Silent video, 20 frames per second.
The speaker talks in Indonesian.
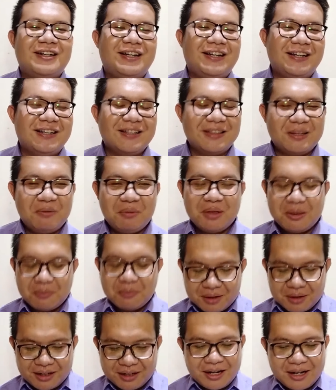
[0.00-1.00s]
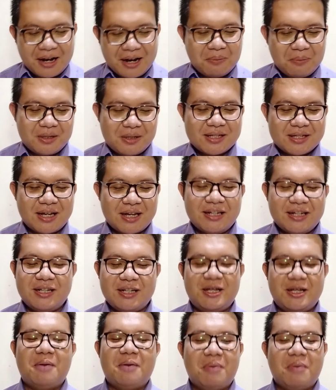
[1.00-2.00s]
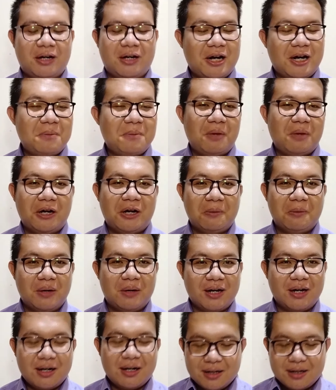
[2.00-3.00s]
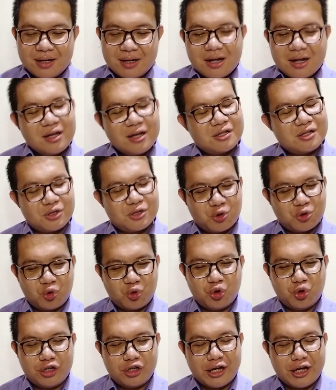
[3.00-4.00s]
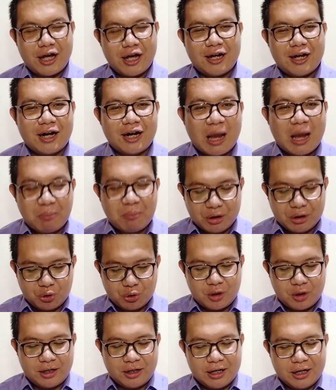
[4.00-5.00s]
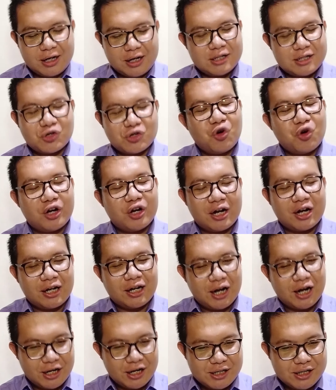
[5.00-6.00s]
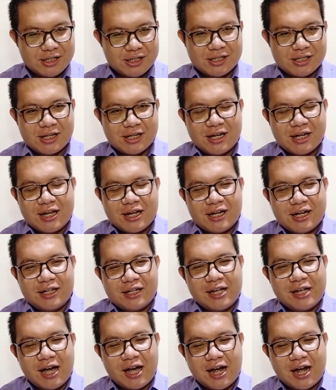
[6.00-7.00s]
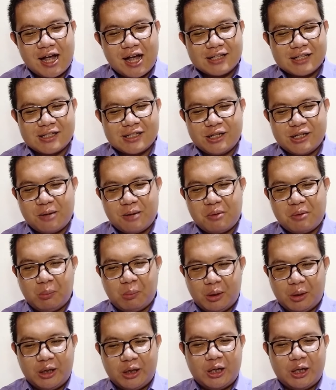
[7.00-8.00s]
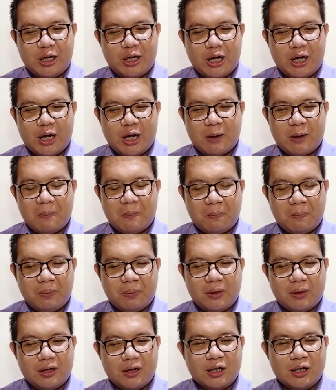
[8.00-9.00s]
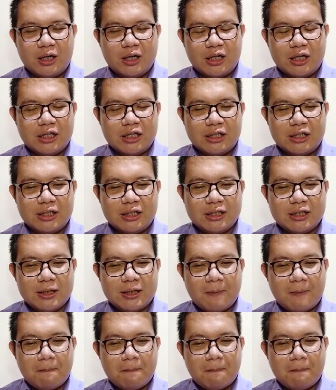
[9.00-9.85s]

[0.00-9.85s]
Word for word: Nah, teman-teman di dalam kisah ini digambarkan bagaimana sesungguhnya Nam itu adalah seorang gadis yang aslinya memiliki uh,